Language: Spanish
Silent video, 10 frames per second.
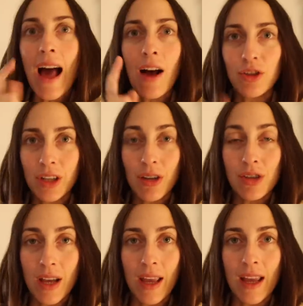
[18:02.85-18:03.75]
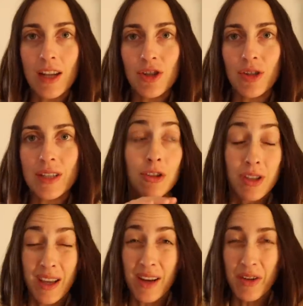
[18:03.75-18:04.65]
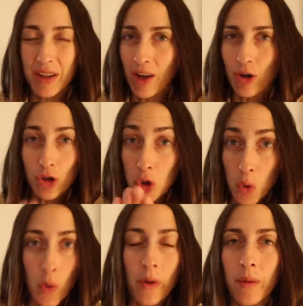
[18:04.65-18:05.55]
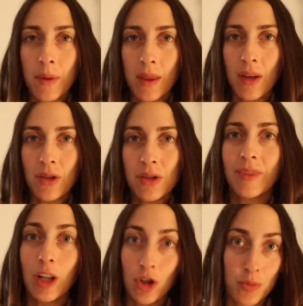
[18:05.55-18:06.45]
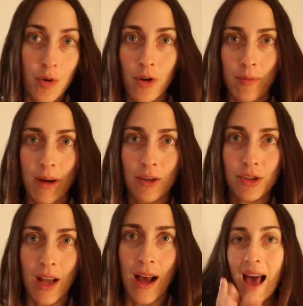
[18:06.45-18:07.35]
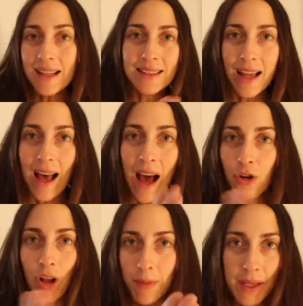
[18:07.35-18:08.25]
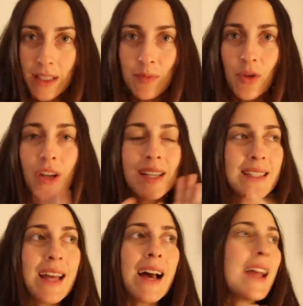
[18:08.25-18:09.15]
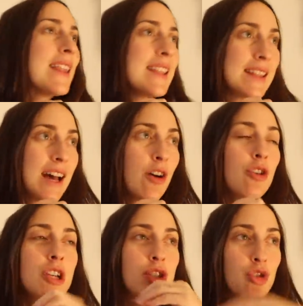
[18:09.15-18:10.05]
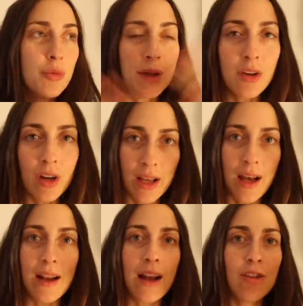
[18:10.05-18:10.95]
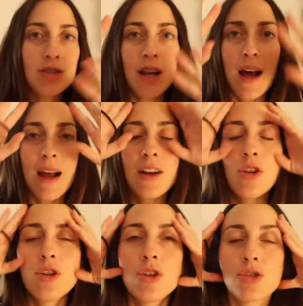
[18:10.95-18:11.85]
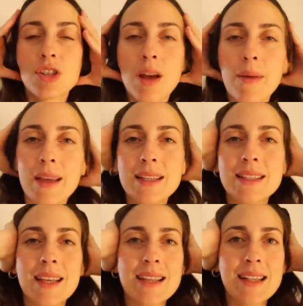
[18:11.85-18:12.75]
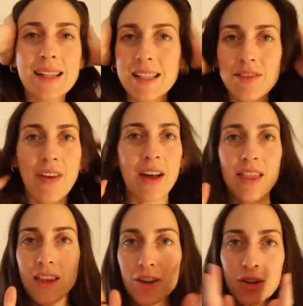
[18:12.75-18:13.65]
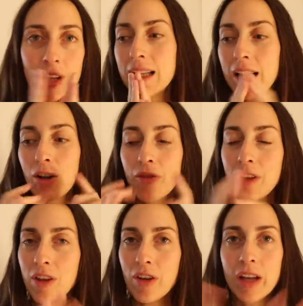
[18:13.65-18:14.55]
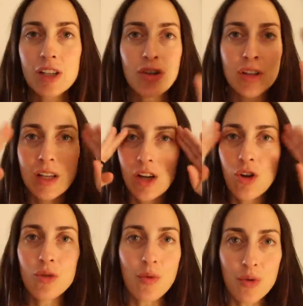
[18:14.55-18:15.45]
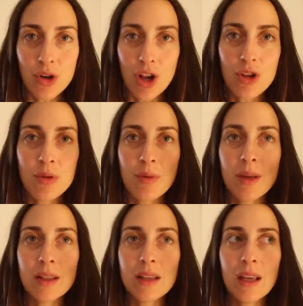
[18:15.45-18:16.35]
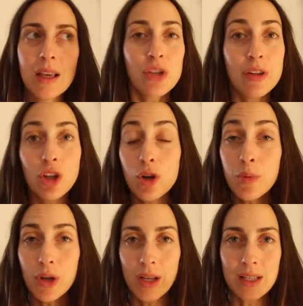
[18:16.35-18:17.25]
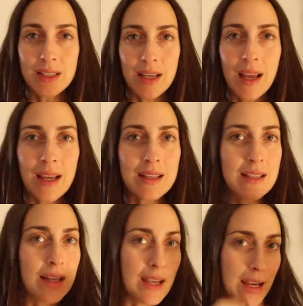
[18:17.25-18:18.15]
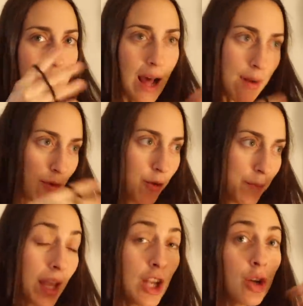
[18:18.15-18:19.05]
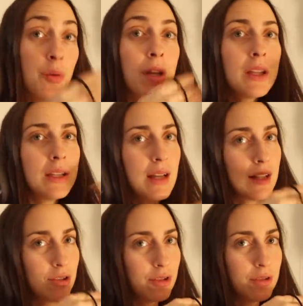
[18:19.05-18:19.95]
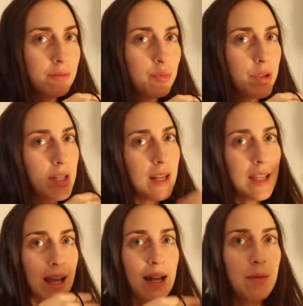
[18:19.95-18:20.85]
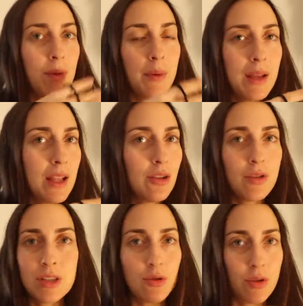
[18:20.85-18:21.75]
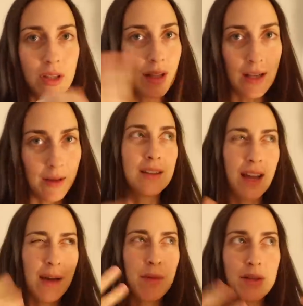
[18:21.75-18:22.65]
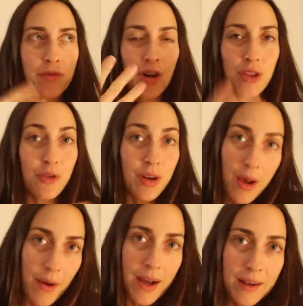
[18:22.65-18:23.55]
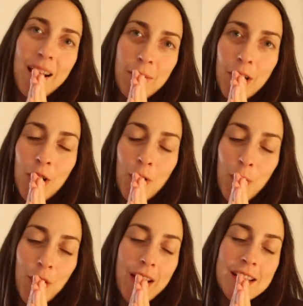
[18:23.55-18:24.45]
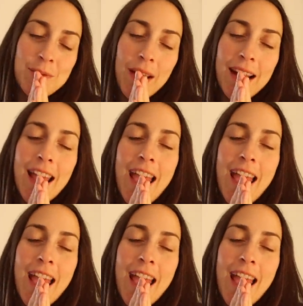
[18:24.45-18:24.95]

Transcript: Ah, otra cosa que he hecho es, os he dejado editados nueve vídeos de los Blogmas, o sea, hasta ahora mismo está editado y subió al canal, o sea, no sabéis qué satisfacción tener los vídeos hechos y tenerlo como borrado de mi mente, sobre todo porque sé que si grabo y no voy editando, puede ser que llegue el bebé y entonces no editaré, ya que me esfuerzo en grabar, que al menos los podáis ver,